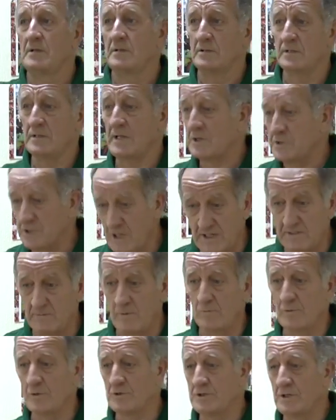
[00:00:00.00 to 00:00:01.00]
на начальном
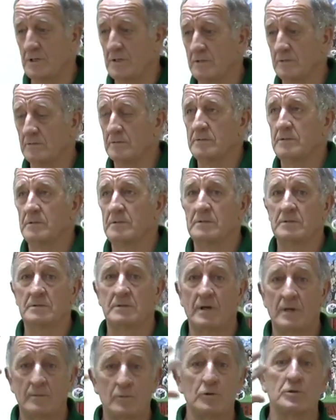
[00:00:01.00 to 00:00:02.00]
обучении вот,
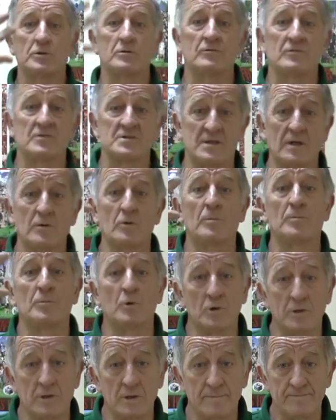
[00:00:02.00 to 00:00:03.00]
э, ну, для, для, в основном
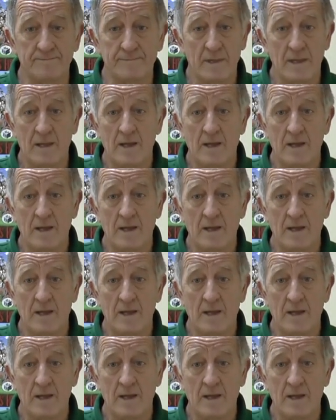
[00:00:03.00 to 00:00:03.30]
ноги. Ну